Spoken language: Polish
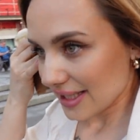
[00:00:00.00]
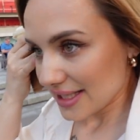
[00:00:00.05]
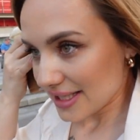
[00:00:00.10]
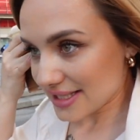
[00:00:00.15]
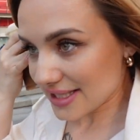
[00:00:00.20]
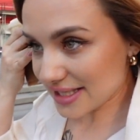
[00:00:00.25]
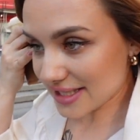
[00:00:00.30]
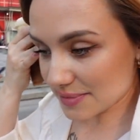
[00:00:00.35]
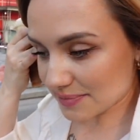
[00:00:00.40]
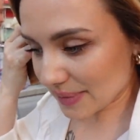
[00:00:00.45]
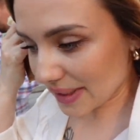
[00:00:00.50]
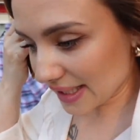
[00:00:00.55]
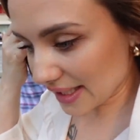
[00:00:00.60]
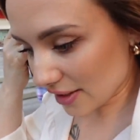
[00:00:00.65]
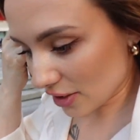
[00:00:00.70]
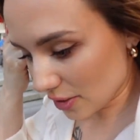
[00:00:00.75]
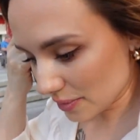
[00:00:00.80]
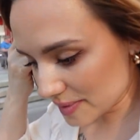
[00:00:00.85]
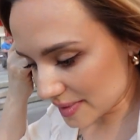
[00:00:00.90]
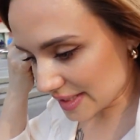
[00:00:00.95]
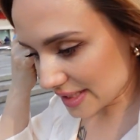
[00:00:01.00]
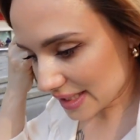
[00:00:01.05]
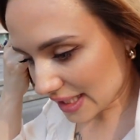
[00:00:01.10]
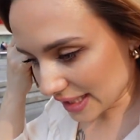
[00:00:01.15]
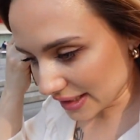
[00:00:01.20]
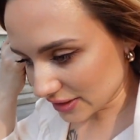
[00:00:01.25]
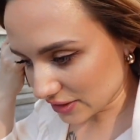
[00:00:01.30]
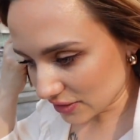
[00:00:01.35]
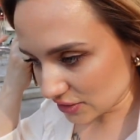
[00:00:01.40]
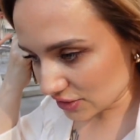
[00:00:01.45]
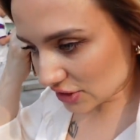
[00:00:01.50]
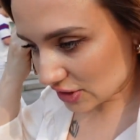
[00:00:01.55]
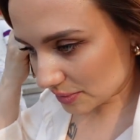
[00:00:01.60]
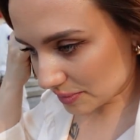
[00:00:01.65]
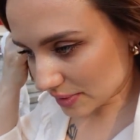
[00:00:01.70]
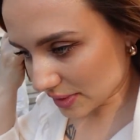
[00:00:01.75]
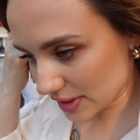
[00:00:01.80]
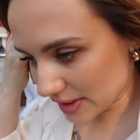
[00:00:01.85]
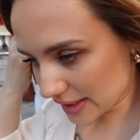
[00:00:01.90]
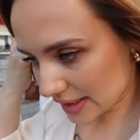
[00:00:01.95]
Jest parę opcji na to,
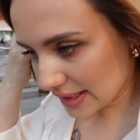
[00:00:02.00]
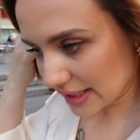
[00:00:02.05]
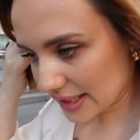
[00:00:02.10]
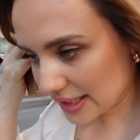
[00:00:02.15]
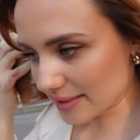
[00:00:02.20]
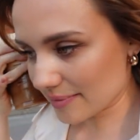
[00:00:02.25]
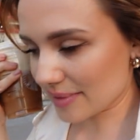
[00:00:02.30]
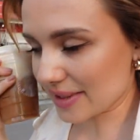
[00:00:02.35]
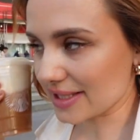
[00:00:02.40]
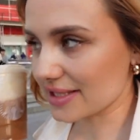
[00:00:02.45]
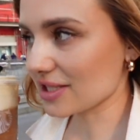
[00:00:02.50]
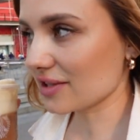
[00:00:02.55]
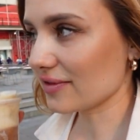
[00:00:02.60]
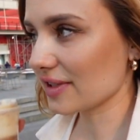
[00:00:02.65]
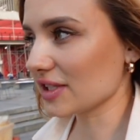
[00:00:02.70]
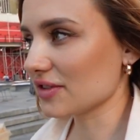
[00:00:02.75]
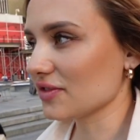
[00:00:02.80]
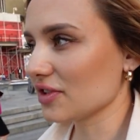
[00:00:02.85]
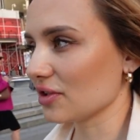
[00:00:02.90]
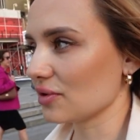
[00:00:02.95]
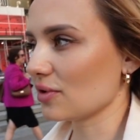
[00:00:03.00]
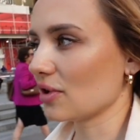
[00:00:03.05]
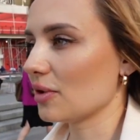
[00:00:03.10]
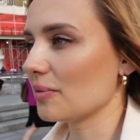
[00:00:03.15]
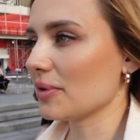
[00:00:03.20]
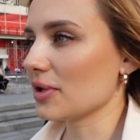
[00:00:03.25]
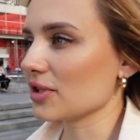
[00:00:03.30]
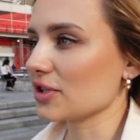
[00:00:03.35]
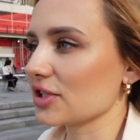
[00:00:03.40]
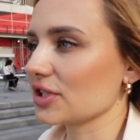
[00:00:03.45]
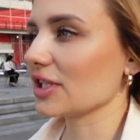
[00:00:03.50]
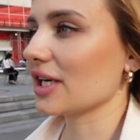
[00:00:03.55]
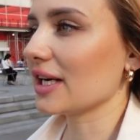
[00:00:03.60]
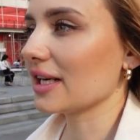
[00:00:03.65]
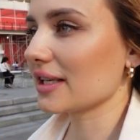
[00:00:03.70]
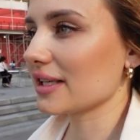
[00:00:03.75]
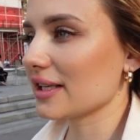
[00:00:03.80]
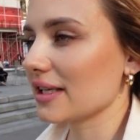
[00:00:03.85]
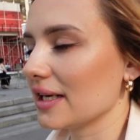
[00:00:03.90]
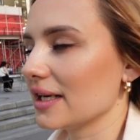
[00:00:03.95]
żeby pracować w
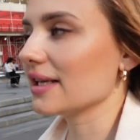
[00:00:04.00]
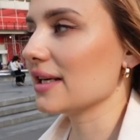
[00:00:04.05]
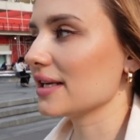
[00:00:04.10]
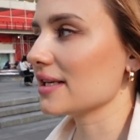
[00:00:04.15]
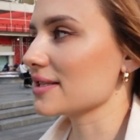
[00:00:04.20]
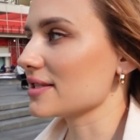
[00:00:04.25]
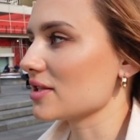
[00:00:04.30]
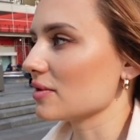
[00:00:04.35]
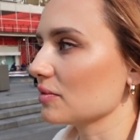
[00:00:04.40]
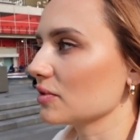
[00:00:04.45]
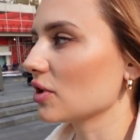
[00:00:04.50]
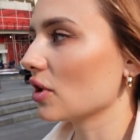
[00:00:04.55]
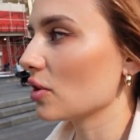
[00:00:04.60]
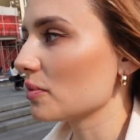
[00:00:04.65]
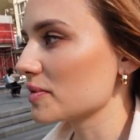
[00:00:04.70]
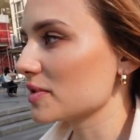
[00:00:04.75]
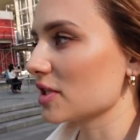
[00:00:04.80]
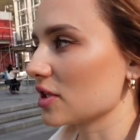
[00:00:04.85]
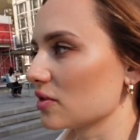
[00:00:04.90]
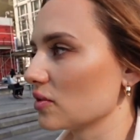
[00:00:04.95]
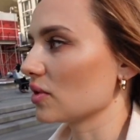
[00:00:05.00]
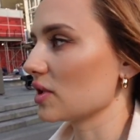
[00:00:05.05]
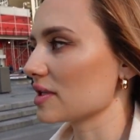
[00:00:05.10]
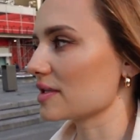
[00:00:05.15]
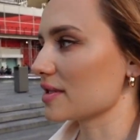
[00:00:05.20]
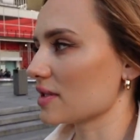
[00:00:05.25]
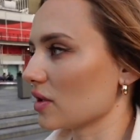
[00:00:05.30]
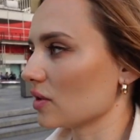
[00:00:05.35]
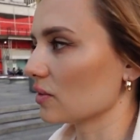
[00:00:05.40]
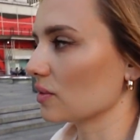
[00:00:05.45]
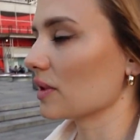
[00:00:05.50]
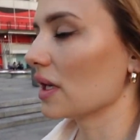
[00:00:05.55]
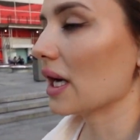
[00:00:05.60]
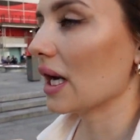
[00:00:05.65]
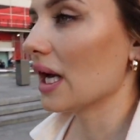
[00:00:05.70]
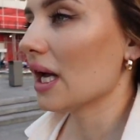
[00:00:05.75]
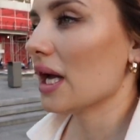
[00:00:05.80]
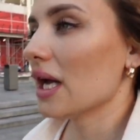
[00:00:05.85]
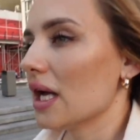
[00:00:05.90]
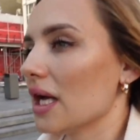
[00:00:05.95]
nieruchomościach. E, są to opcje, które są
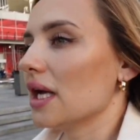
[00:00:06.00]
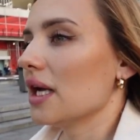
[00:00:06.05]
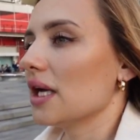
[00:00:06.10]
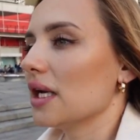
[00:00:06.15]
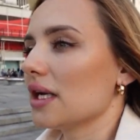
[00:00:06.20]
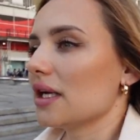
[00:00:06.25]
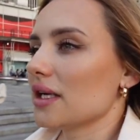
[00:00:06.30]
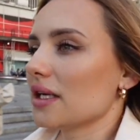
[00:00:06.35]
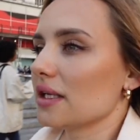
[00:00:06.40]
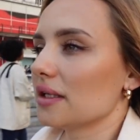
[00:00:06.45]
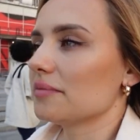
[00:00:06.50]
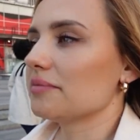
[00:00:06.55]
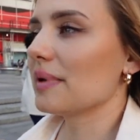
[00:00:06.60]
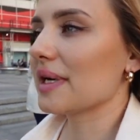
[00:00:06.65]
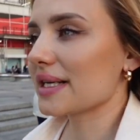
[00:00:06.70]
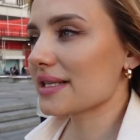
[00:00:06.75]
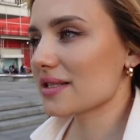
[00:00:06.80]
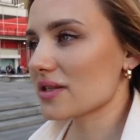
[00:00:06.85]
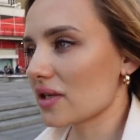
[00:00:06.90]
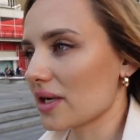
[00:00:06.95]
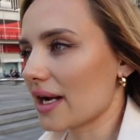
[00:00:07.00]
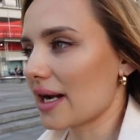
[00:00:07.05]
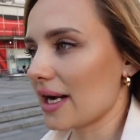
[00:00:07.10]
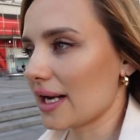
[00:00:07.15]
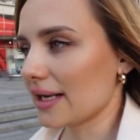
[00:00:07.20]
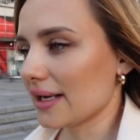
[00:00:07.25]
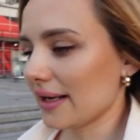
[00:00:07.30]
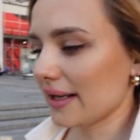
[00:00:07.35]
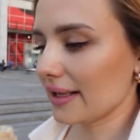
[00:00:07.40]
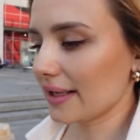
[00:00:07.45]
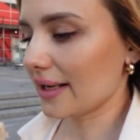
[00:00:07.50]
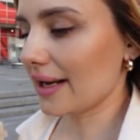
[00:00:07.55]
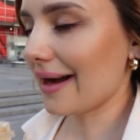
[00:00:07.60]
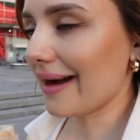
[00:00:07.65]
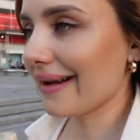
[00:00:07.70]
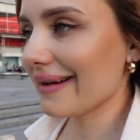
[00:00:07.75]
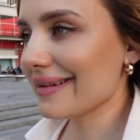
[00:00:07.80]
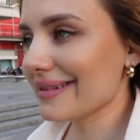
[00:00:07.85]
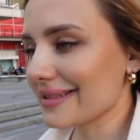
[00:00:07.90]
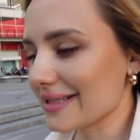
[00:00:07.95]
e, bardzo realne,
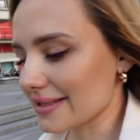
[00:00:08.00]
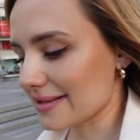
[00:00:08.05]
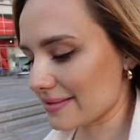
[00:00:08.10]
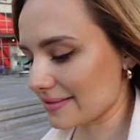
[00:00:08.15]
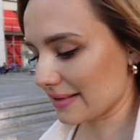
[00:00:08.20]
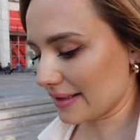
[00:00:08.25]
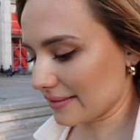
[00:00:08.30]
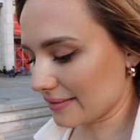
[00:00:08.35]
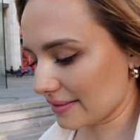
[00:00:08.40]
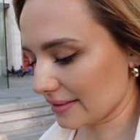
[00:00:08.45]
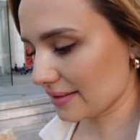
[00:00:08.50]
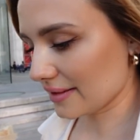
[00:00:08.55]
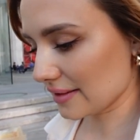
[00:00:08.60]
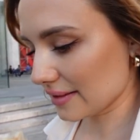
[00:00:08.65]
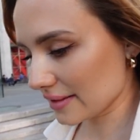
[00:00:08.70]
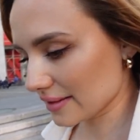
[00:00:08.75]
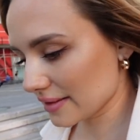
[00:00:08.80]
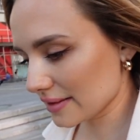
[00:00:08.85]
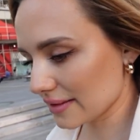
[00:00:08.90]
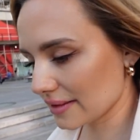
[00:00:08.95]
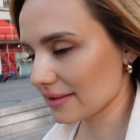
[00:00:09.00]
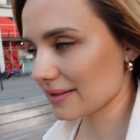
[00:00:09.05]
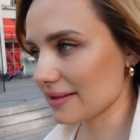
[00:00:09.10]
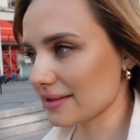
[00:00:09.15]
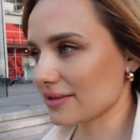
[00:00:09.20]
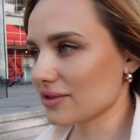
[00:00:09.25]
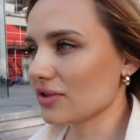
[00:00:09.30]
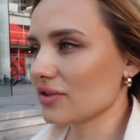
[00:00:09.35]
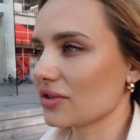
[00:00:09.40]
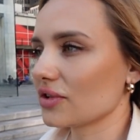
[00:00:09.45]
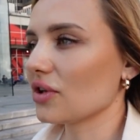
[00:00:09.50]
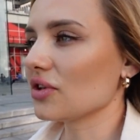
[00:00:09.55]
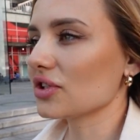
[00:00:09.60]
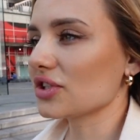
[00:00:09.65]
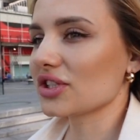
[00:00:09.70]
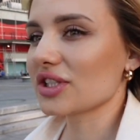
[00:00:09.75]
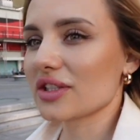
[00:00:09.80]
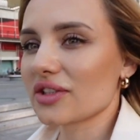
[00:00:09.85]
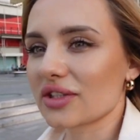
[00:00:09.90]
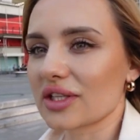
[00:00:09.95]
ale niestety e, do
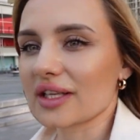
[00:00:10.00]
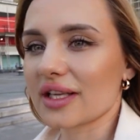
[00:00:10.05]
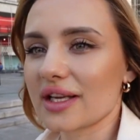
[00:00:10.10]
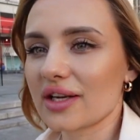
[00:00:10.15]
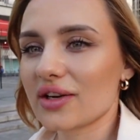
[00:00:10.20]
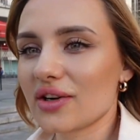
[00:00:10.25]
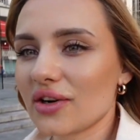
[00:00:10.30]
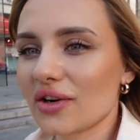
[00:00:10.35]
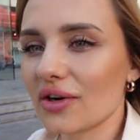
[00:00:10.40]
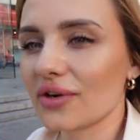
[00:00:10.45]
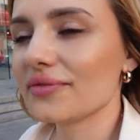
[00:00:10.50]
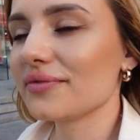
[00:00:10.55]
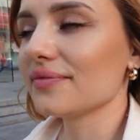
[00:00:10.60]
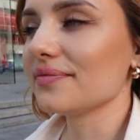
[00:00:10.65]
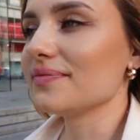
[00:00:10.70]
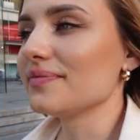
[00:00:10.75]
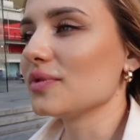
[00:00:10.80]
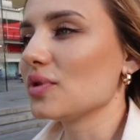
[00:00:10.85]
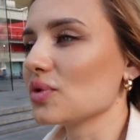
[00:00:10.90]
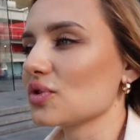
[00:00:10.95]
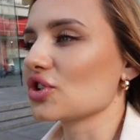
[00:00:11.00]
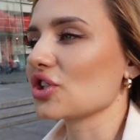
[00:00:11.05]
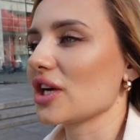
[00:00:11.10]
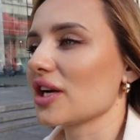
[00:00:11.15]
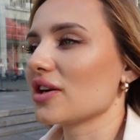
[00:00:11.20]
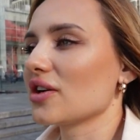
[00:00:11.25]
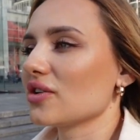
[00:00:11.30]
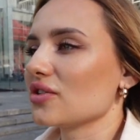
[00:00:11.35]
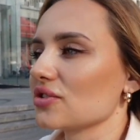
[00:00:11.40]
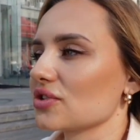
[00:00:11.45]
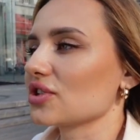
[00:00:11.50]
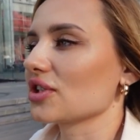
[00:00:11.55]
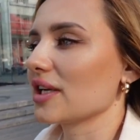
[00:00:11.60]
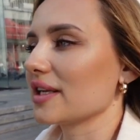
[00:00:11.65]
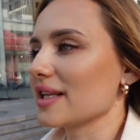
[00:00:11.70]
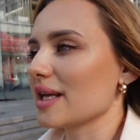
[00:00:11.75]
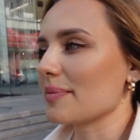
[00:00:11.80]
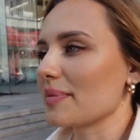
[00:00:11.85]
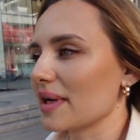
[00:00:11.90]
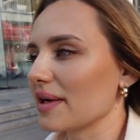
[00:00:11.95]
dojścia do takiego dużego, że
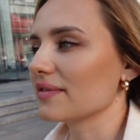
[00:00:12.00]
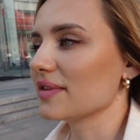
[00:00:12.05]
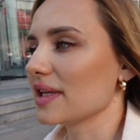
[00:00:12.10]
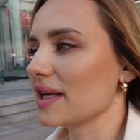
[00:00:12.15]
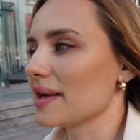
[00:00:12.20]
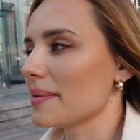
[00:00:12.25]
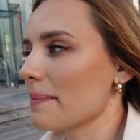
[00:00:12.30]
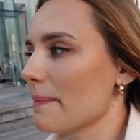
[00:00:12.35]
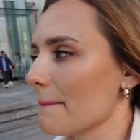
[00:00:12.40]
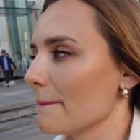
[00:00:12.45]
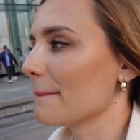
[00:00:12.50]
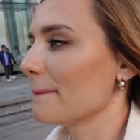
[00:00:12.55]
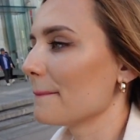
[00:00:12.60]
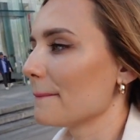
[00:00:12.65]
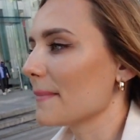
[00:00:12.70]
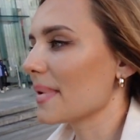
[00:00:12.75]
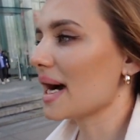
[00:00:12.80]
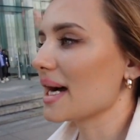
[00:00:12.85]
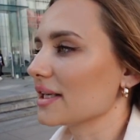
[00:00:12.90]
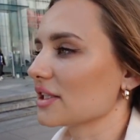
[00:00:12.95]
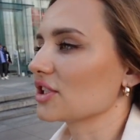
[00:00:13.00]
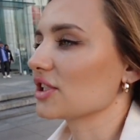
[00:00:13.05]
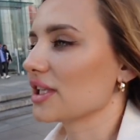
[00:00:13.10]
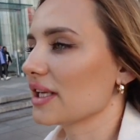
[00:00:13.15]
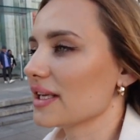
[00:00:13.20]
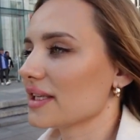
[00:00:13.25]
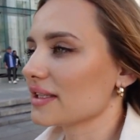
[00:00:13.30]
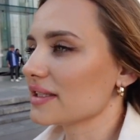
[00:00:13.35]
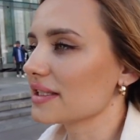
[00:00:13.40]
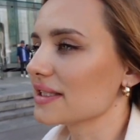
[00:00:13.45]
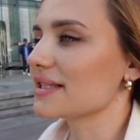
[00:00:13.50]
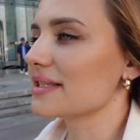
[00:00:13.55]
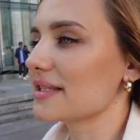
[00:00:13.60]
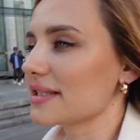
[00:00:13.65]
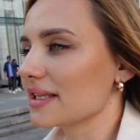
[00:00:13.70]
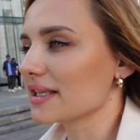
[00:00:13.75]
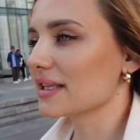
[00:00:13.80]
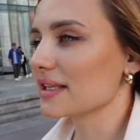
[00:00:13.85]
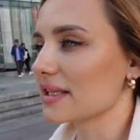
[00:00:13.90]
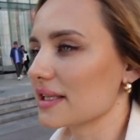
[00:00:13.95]
naprawdę ma się
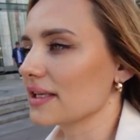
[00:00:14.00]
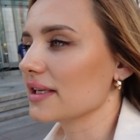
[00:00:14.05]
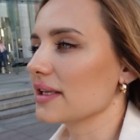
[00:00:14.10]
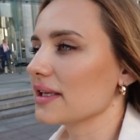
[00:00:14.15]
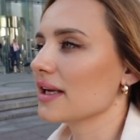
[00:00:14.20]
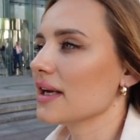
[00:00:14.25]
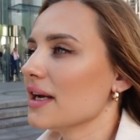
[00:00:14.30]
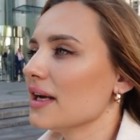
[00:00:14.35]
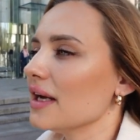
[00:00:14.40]
listingi,